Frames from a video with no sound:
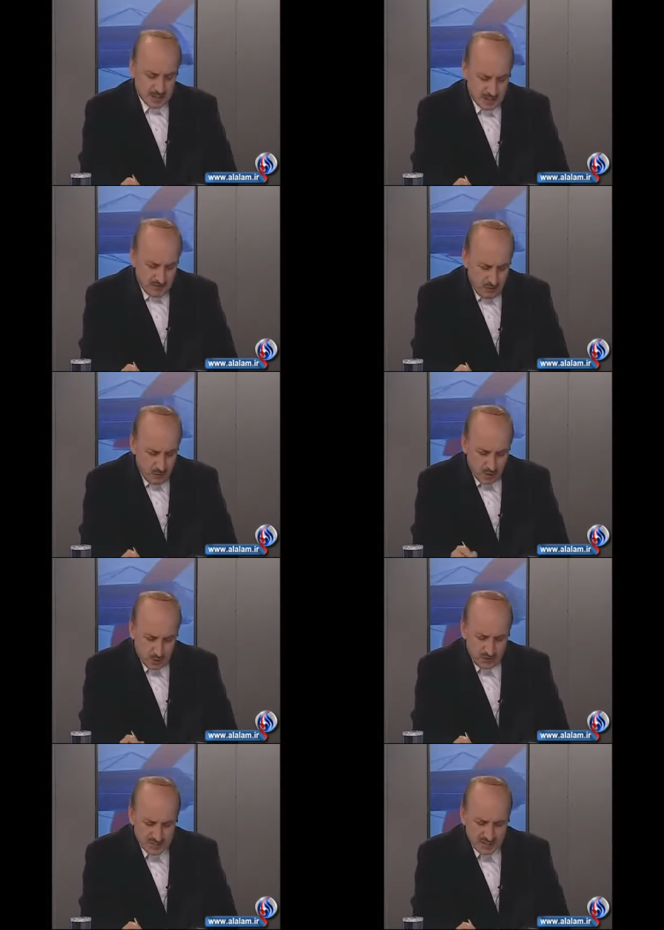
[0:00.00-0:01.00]
تفوقوا
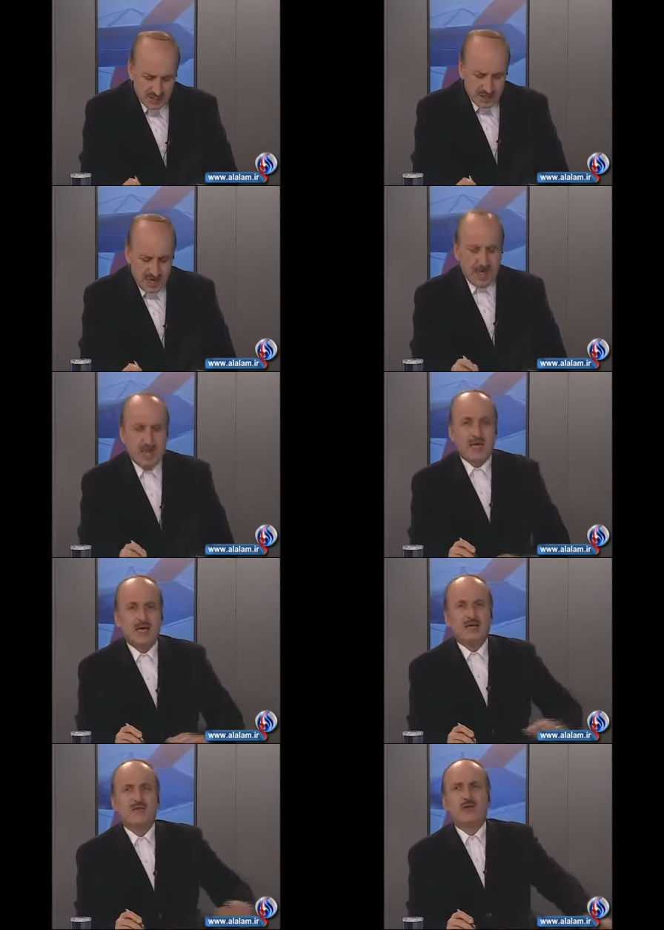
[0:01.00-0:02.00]
في السيطره على
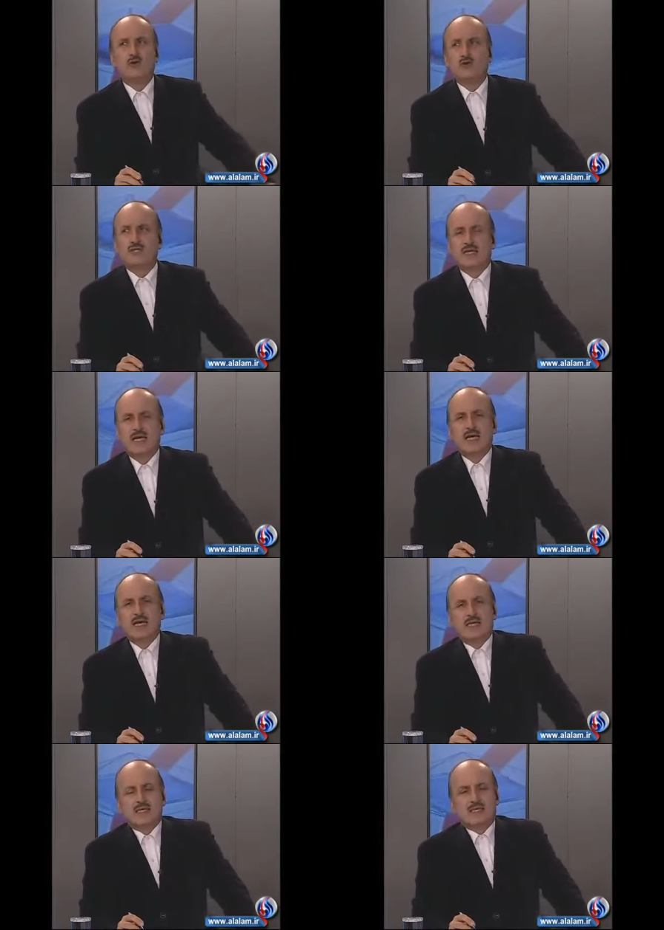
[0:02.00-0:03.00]
فيروس
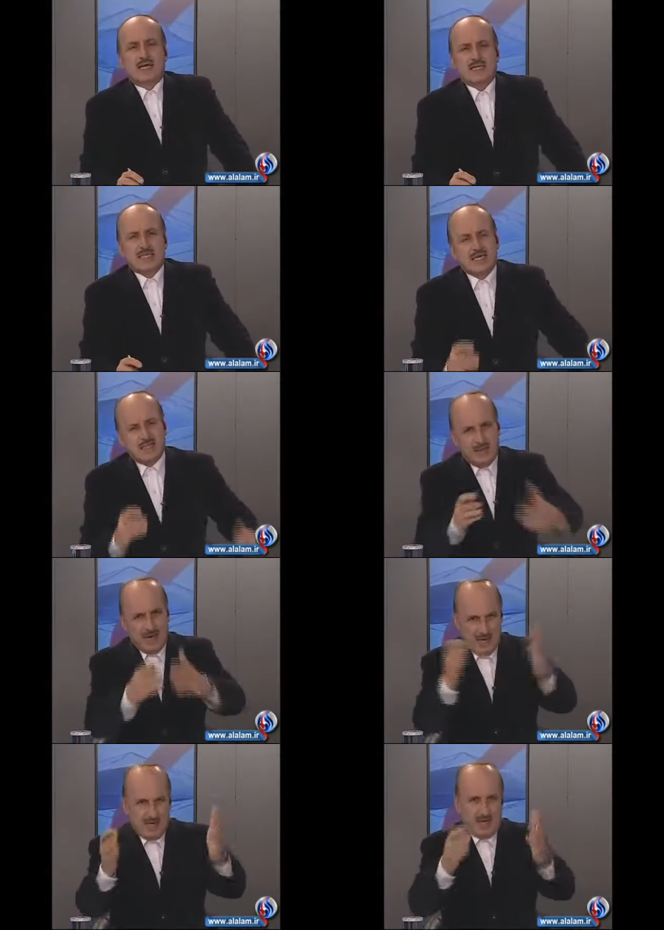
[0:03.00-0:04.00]
ستاكس نت
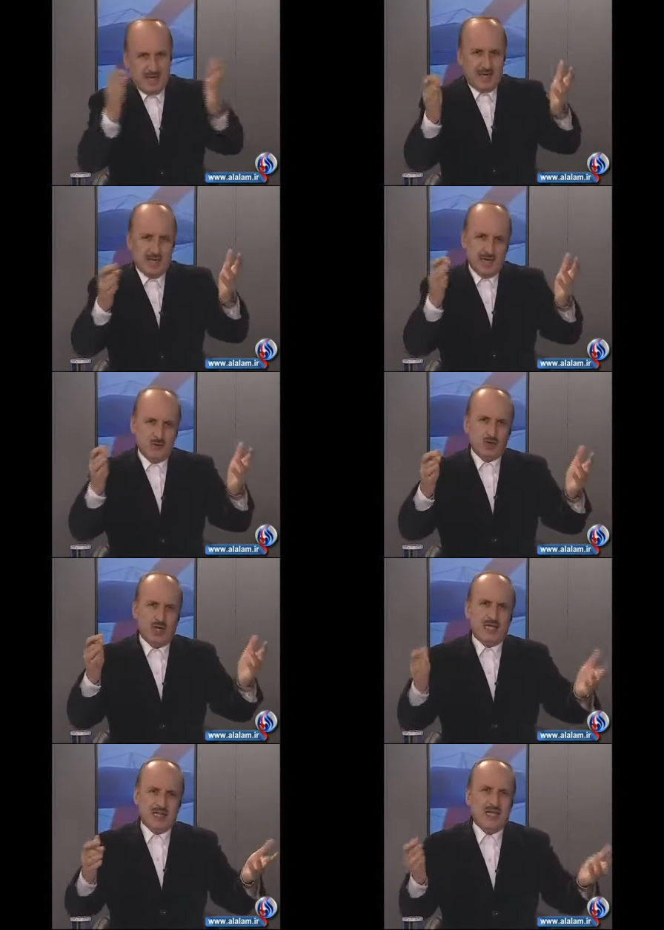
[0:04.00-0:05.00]
طبعا يعني
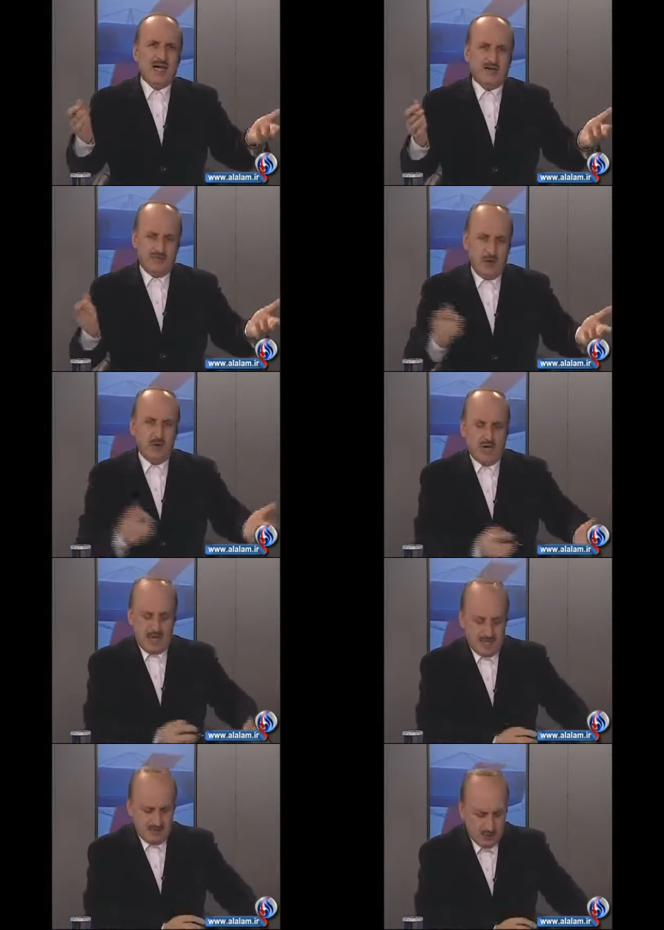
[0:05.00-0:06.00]
المشاهد لا يعرف ما هو
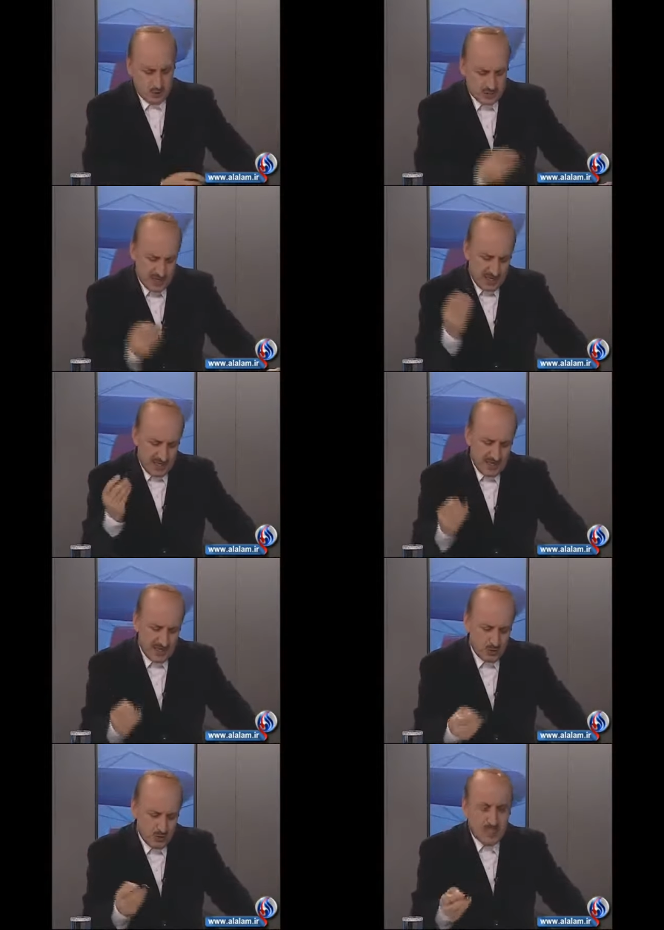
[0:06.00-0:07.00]
هذا الفيروس لكن
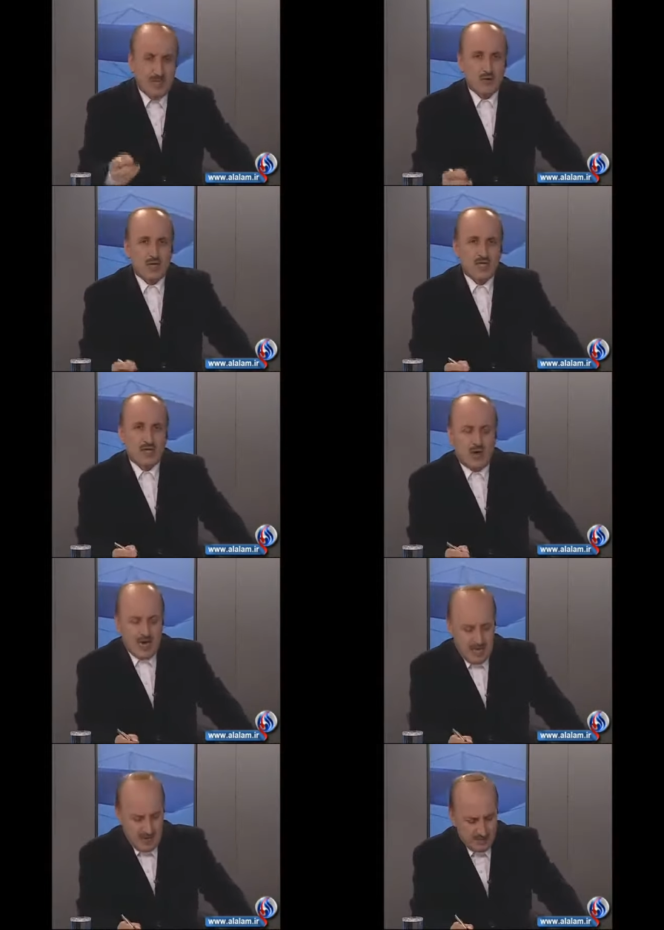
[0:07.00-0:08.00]
نريد ان نلقي الضوء
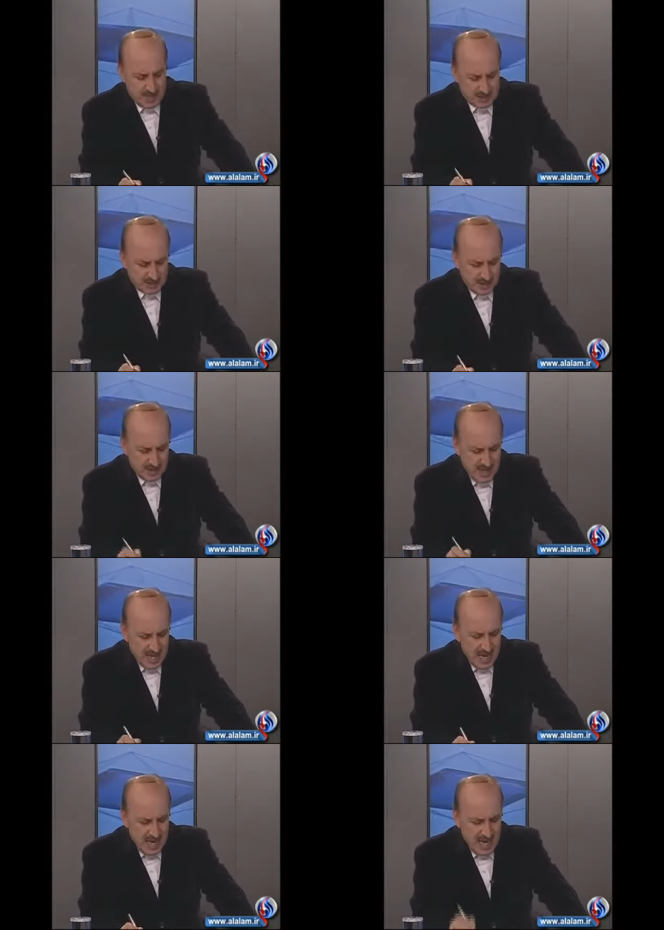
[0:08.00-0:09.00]
على اهميته
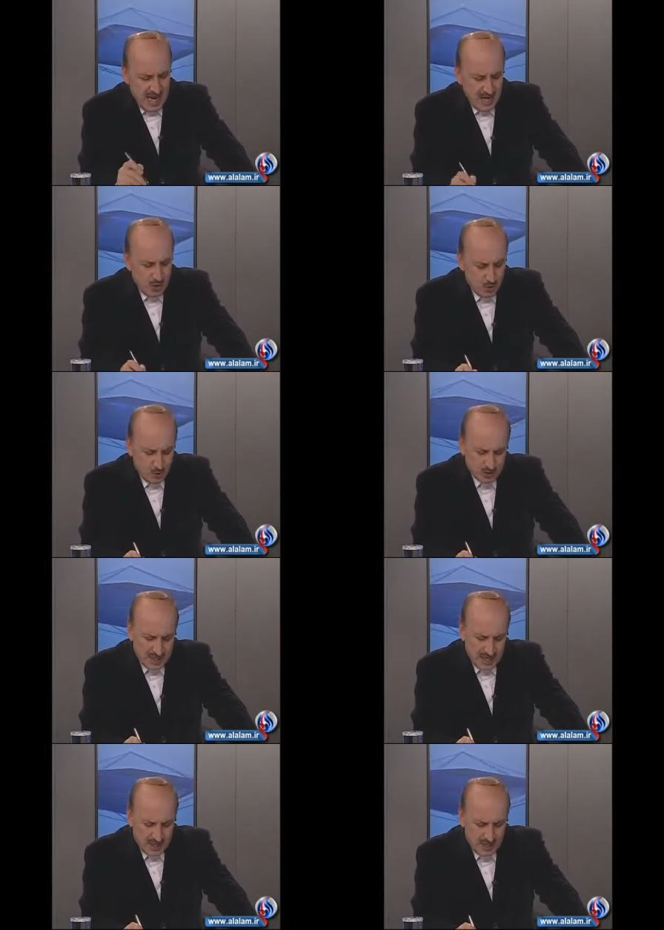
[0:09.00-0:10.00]
الغوا
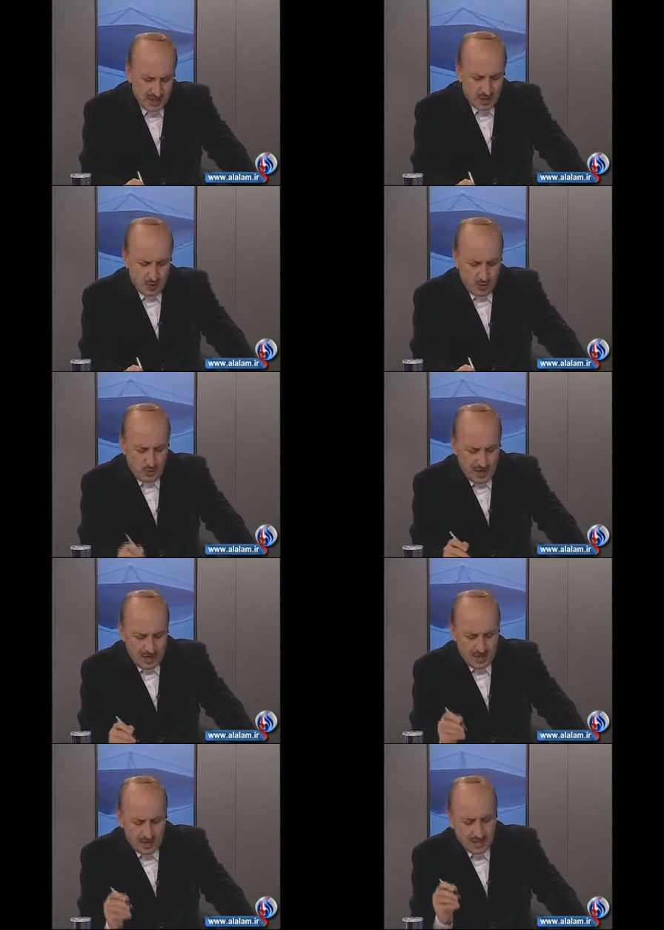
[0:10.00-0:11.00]
تاثيره على
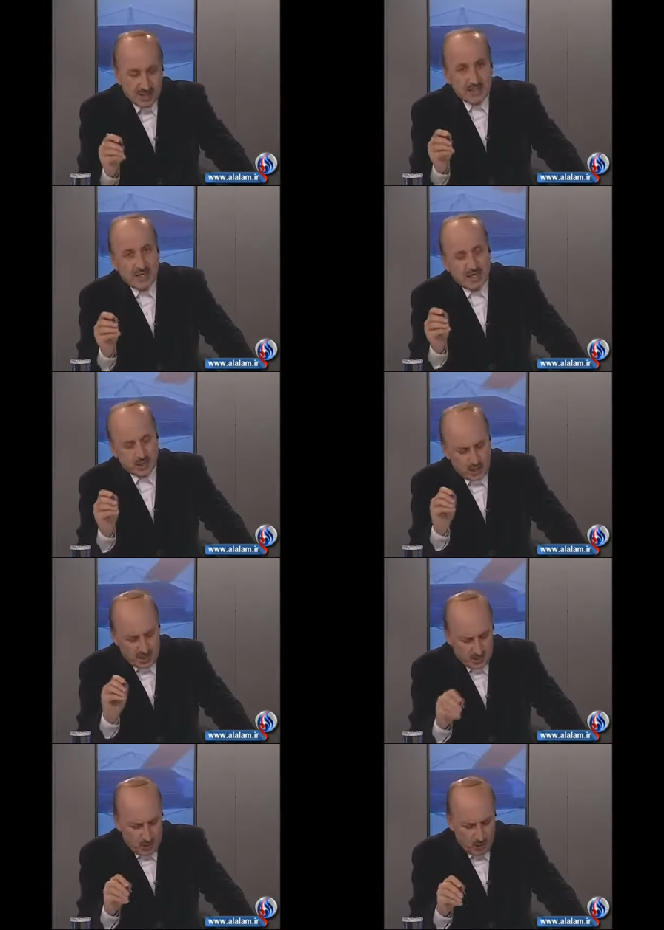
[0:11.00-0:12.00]
الانتاج
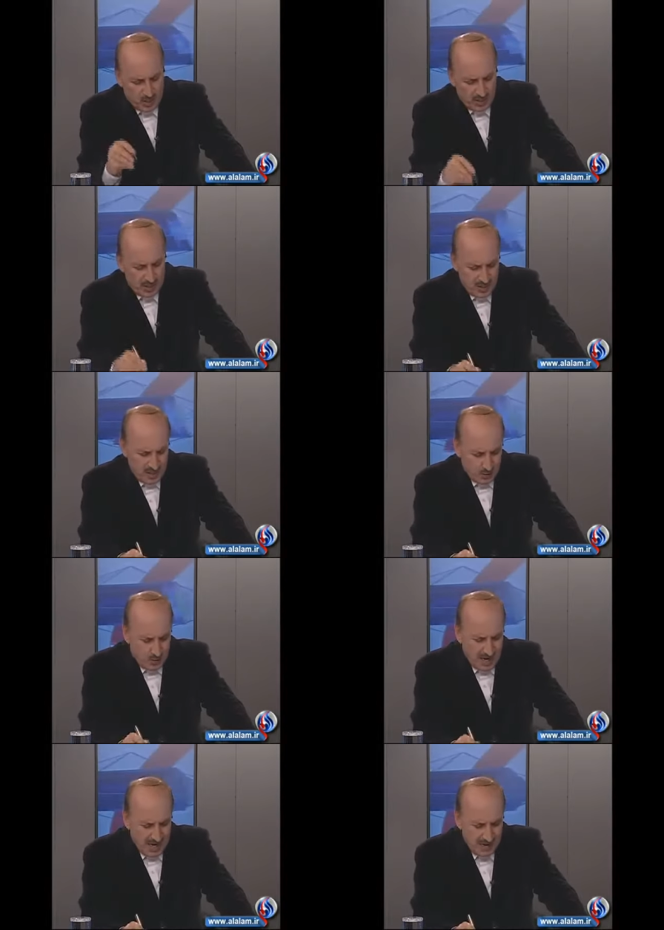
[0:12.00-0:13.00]
النووي
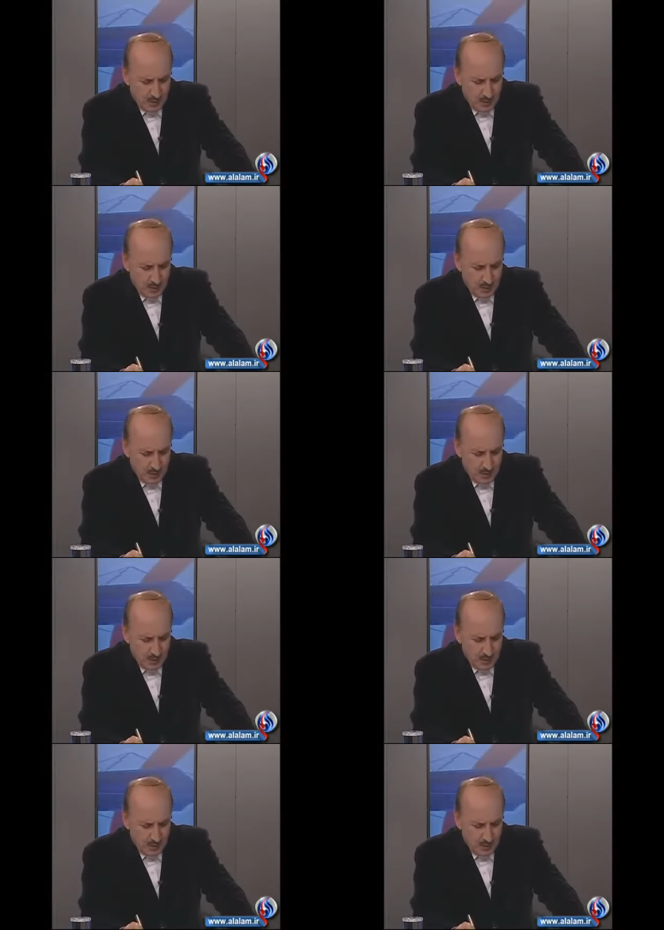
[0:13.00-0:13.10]
وعلى